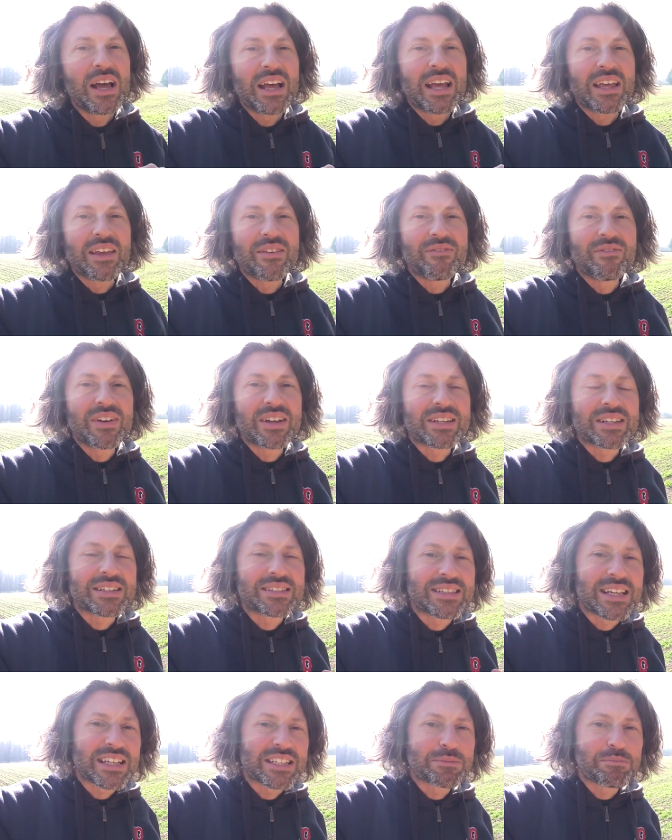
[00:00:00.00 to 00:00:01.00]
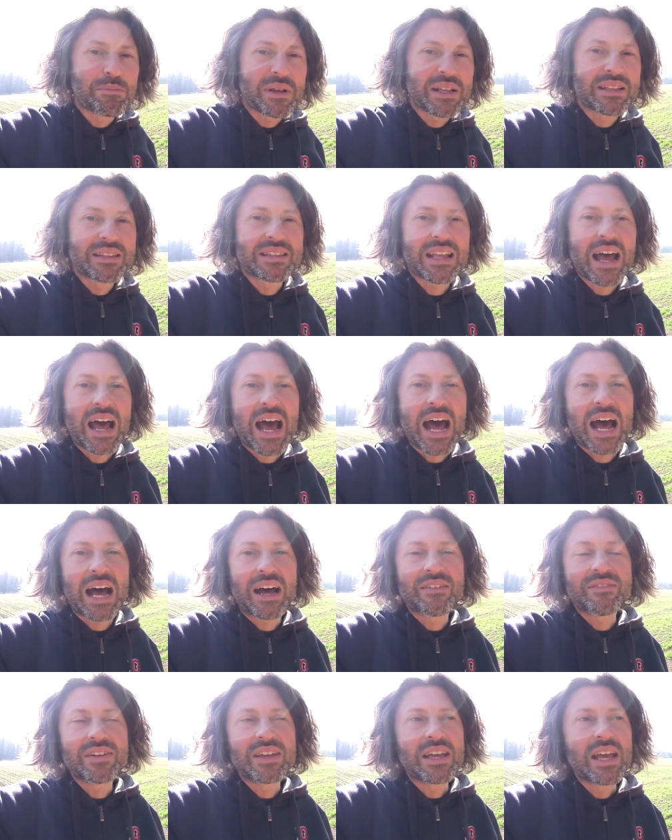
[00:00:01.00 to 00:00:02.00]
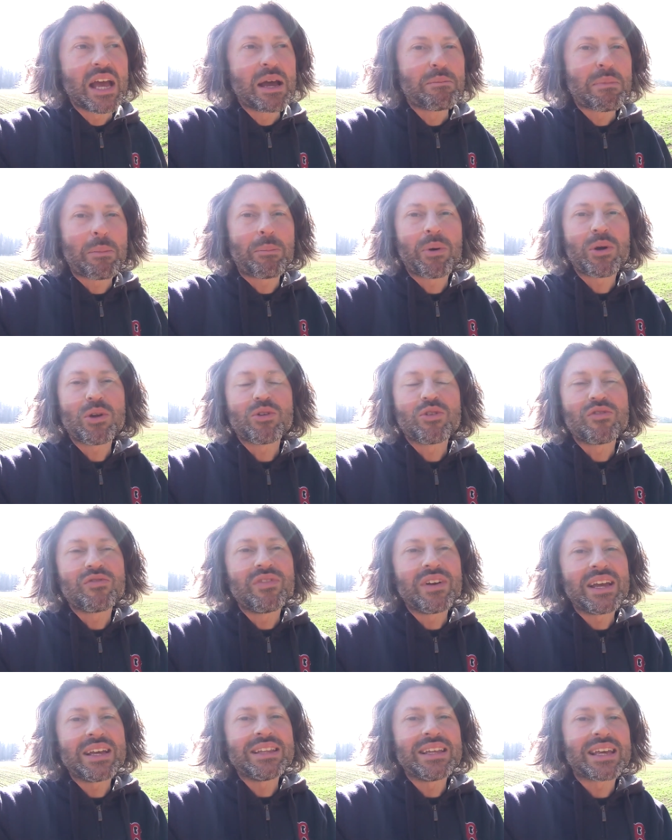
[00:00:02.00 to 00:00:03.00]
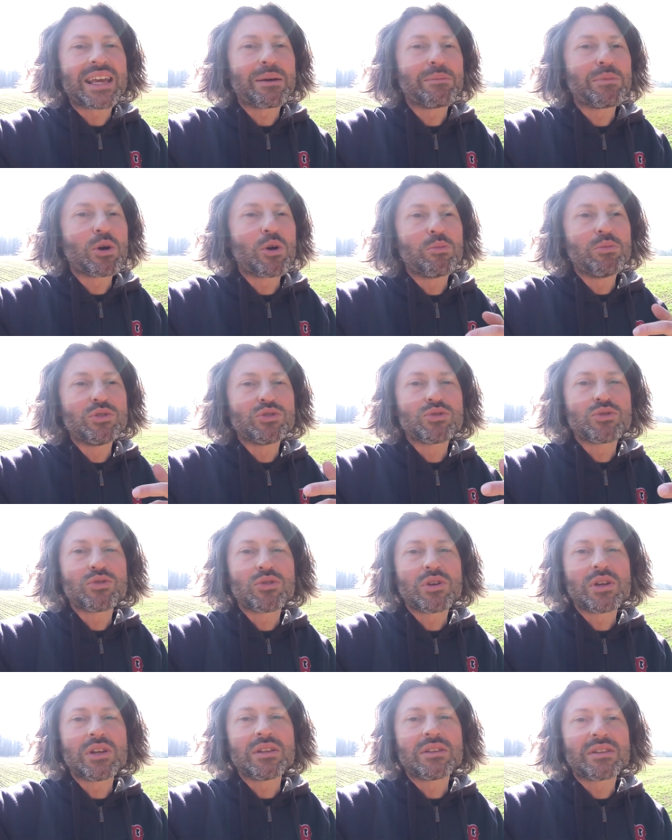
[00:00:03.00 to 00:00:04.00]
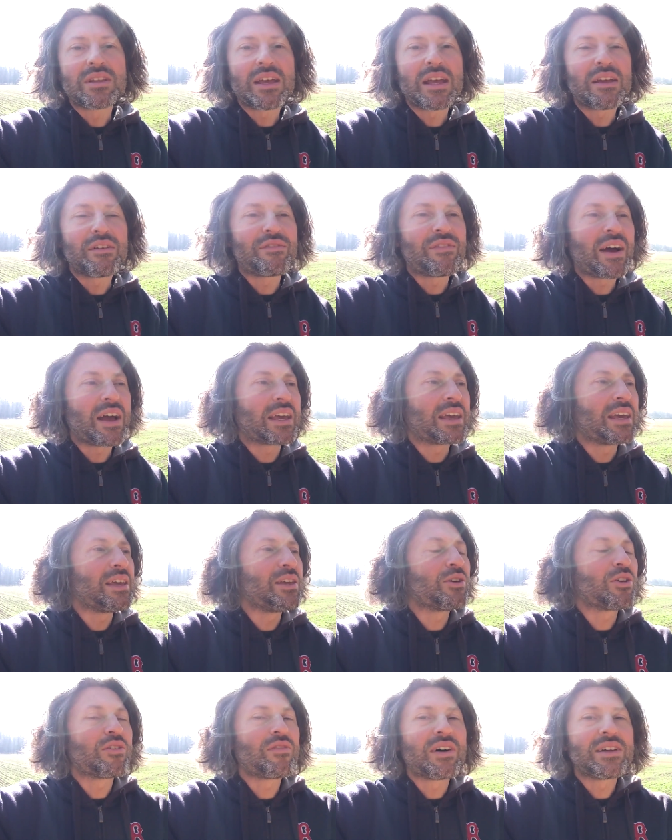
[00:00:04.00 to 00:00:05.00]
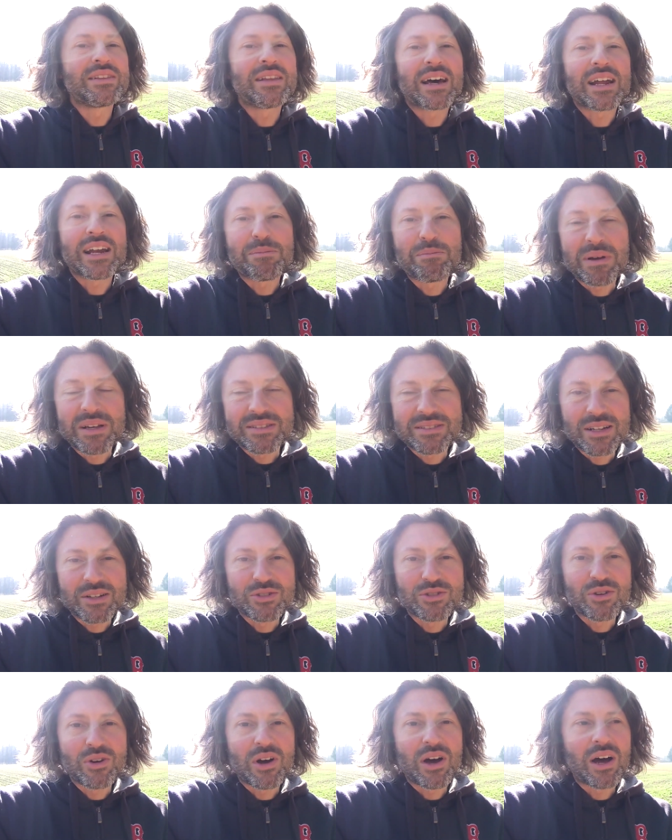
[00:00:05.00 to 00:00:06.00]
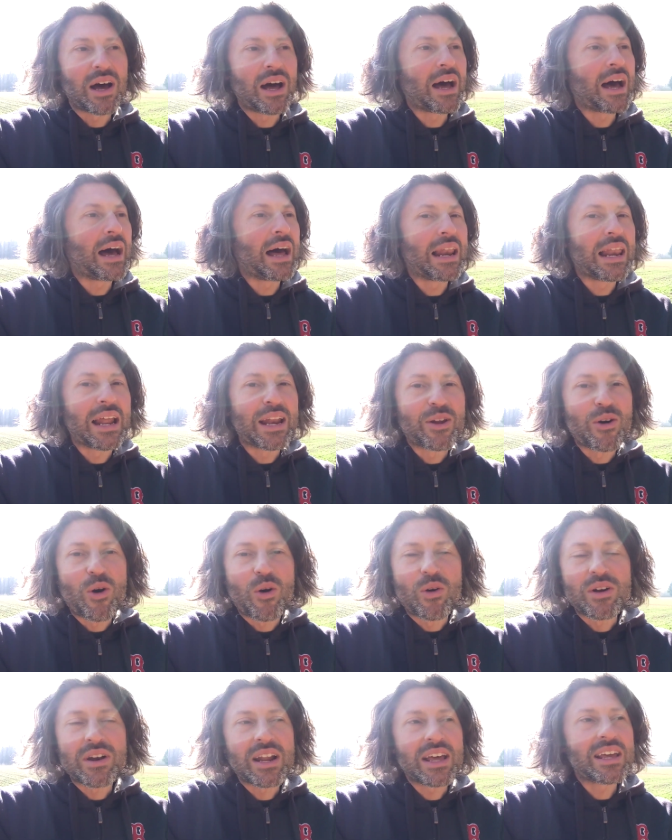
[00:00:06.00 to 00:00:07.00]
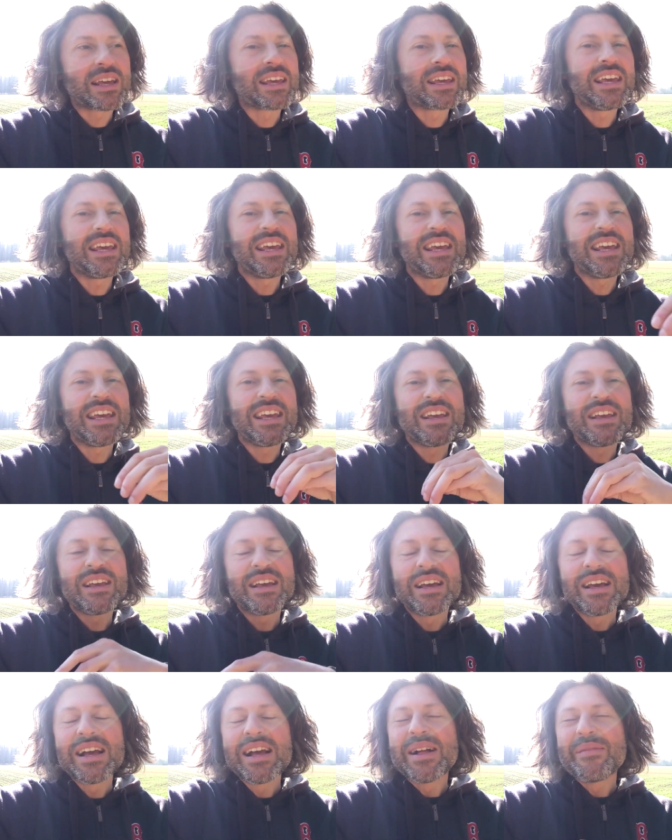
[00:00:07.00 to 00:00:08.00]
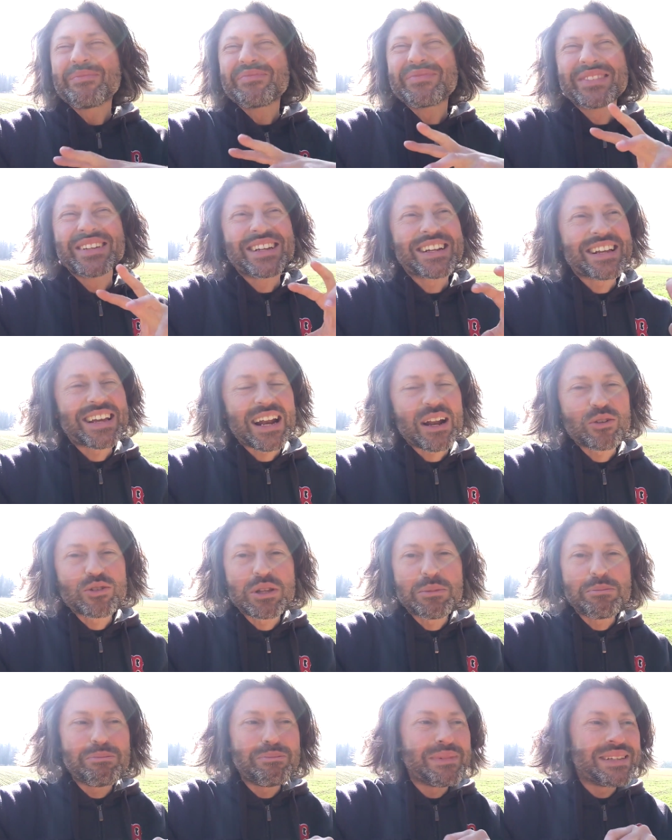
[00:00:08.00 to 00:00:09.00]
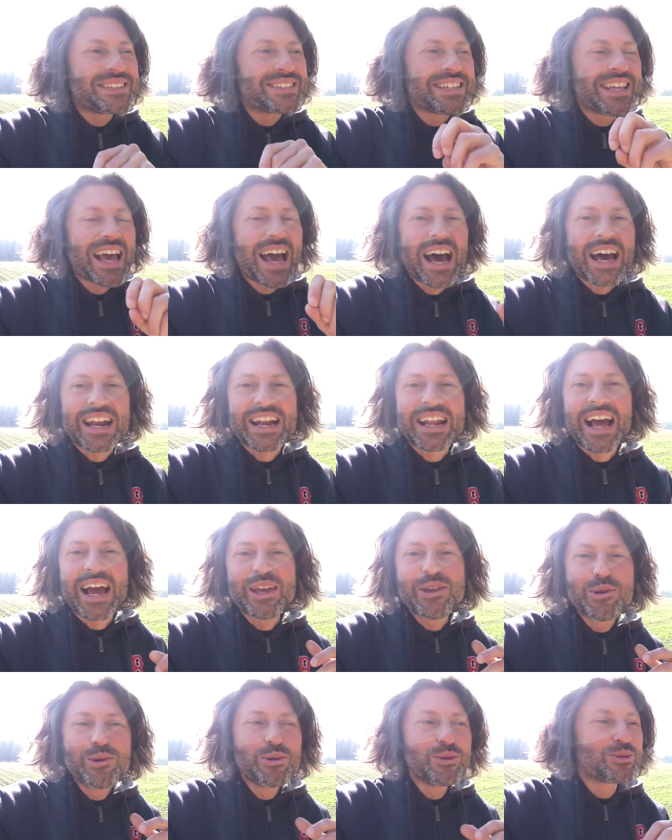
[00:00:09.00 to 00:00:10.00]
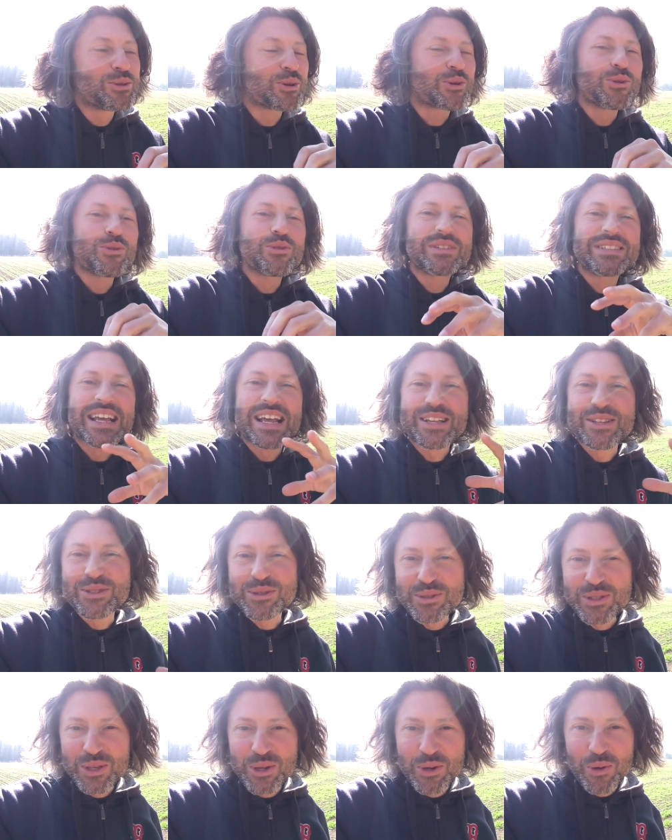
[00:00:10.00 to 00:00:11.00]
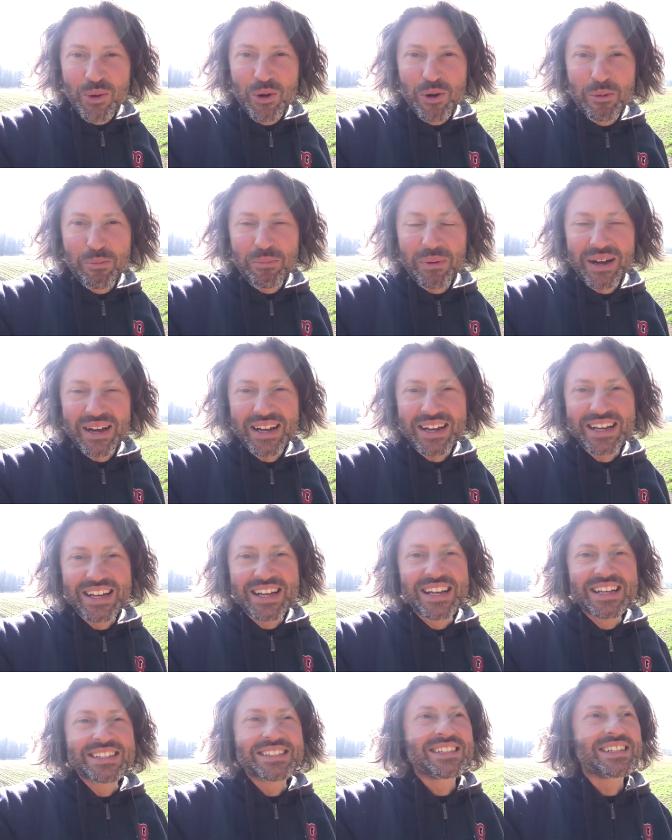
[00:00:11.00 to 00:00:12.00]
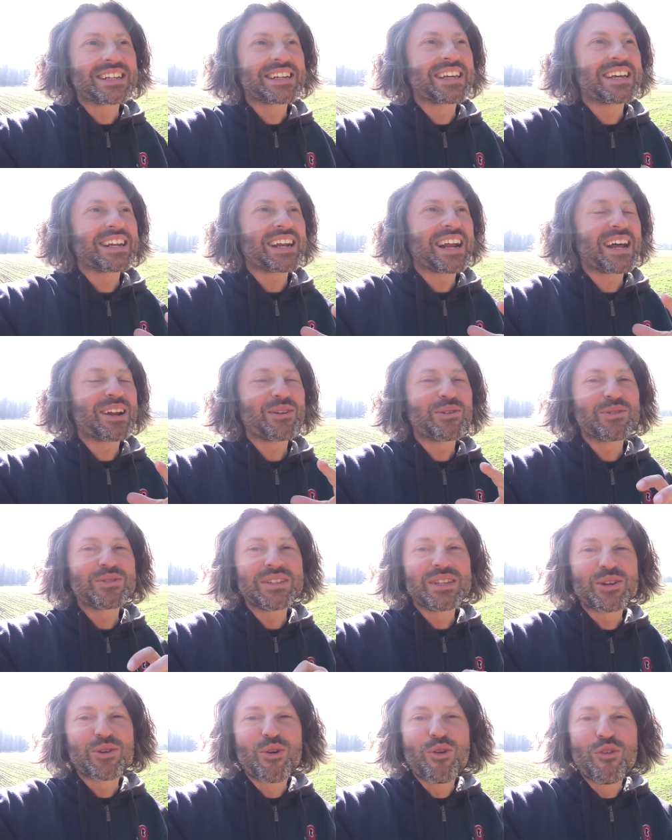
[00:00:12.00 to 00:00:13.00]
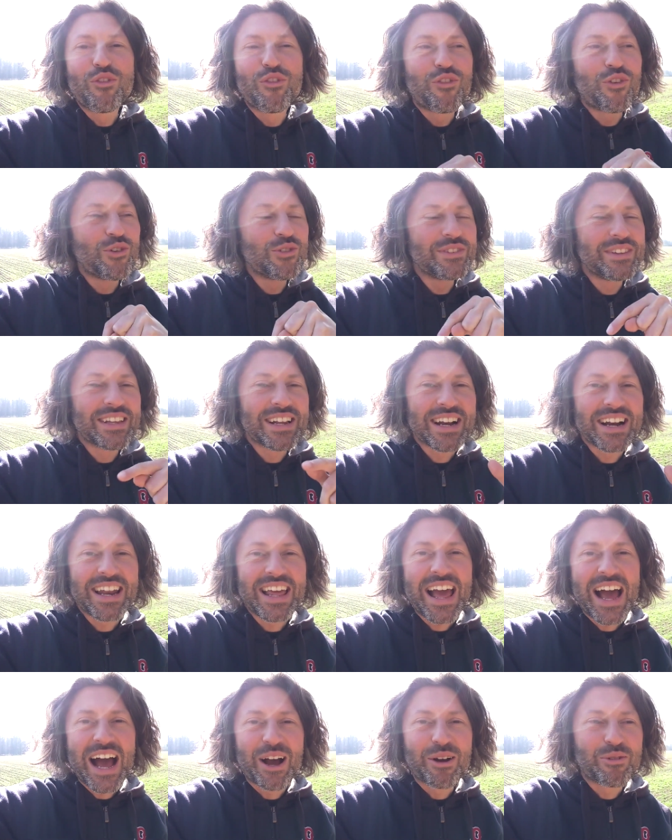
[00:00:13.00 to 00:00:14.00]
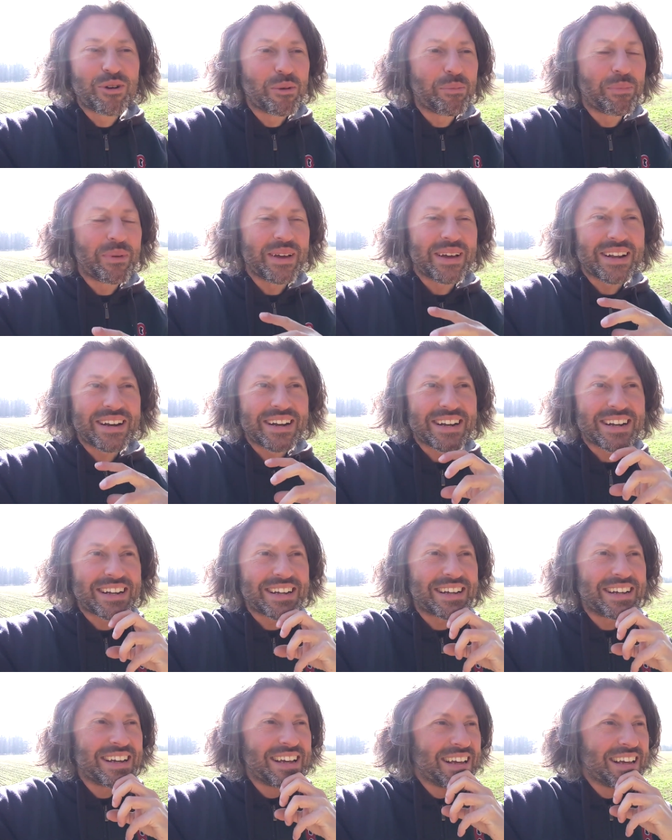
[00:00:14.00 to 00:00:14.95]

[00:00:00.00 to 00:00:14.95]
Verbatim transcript: invece se aspettavi, ma poi non vedi che abbiamo bisogno di te, fai chi glielo va a dare il passaggio alla nonna e chi cercheranno di mischiare aiuto con senso di colpa, cercheranno di confondere le acque per